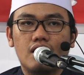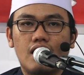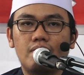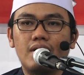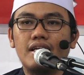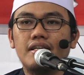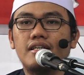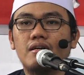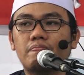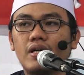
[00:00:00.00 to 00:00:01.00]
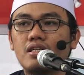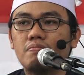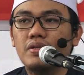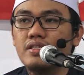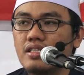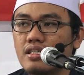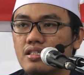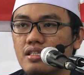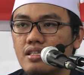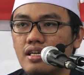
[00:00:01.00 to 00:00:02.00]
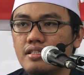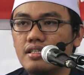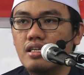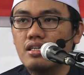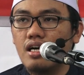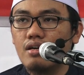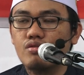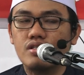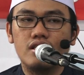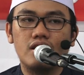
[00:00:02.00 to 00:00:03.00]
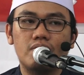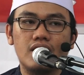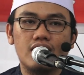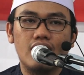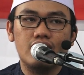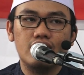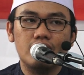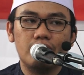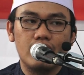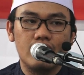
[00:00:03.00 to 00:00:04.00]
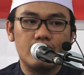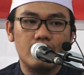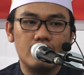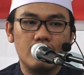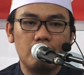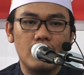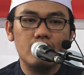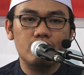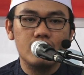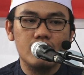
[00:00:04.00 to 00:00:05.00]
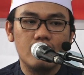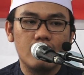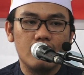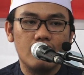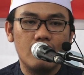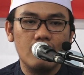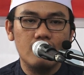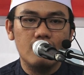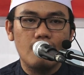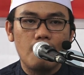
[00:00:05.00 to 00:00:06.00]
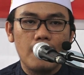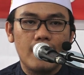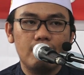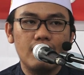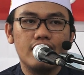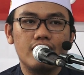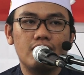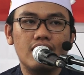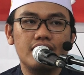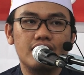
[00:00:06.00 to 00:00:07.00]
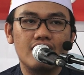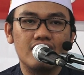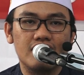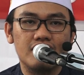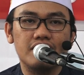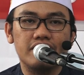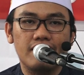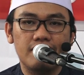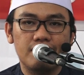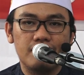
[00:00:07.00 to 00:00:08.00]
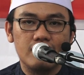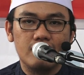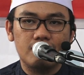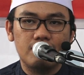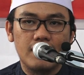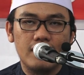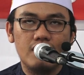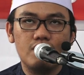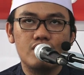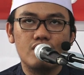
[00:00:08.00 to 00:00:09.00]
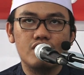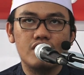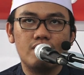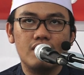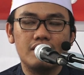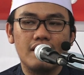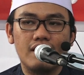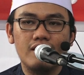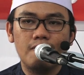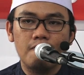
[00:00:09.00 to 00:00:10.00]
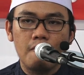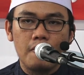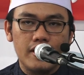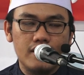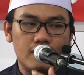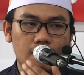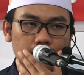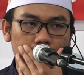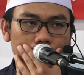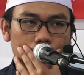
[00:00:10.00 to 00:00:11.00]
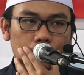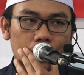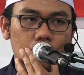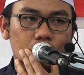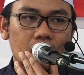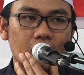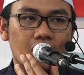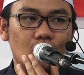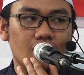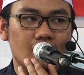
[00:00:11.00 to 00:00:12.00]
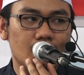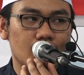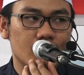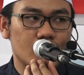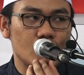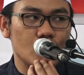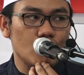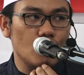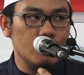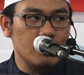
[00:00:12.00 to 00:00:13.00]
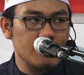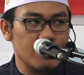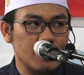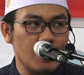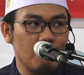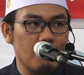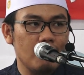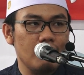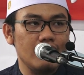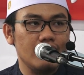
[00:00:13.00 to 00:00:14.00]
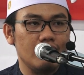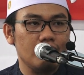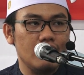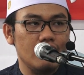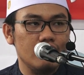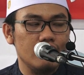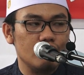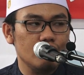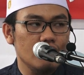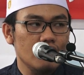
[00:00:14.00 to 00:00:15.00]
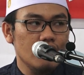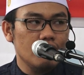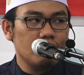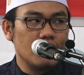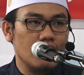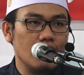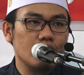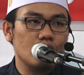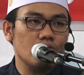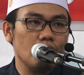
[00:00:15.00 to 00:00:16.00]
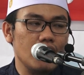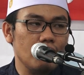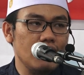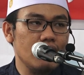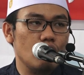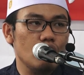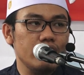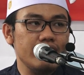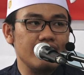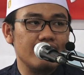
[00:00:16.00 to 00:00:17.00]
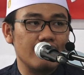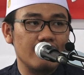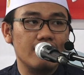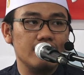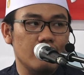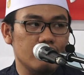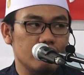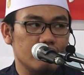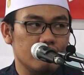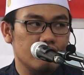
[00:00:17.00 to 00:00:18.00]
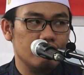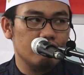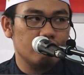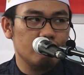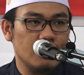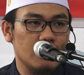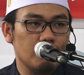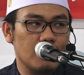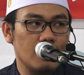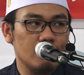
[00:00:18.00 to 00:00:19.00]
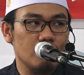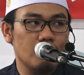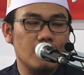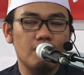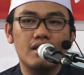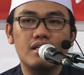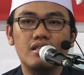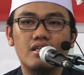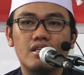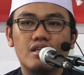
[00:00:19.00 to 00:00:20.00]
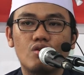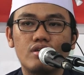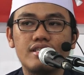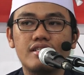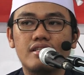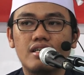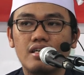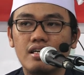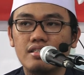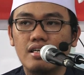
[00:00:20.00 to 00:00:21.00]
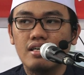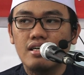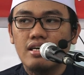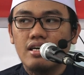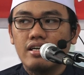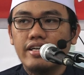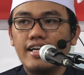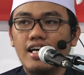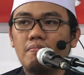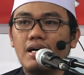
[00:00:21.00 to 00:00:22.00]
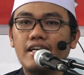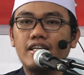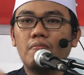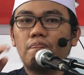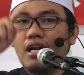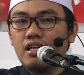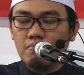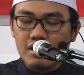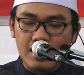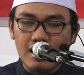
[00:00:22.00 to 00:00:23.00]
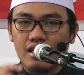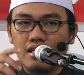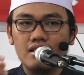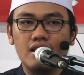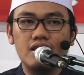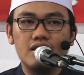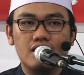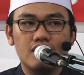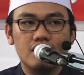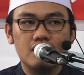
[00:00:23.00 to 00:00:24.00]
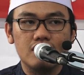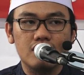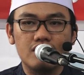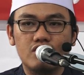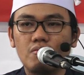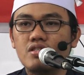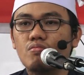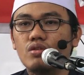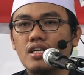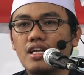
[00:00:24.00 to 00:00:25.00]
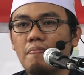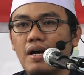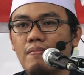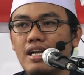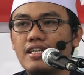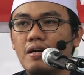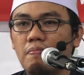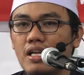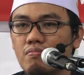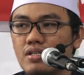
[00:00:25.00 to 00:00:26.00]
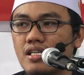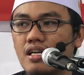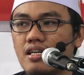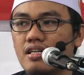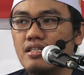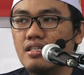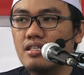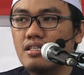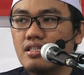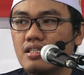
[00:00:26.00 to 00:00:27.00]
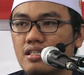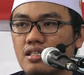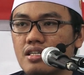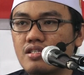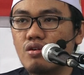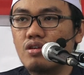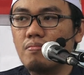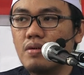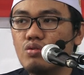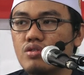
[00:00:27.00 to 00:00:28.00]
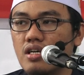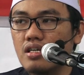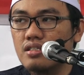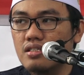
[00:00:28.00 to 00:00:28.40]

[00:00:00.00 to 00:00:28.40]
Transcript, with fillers: amalan yang paling penting dan yang harus kita berikan perhatian yang paling besar adalah amalan-amalan terakhir kita. Makanya Nabi SAW mengatakan, Innamal a'malu bil khawatim. Sesungguhnya setiap amalan-amalan itu bergantung bagaimana kondisi terakhirnya. Bergantung bagaimana kondisi terakhirnya. Dan amalan yang paling besar kita, hmm, coba sebutkan apa amalan yang paling besar dari dari seorang manusia.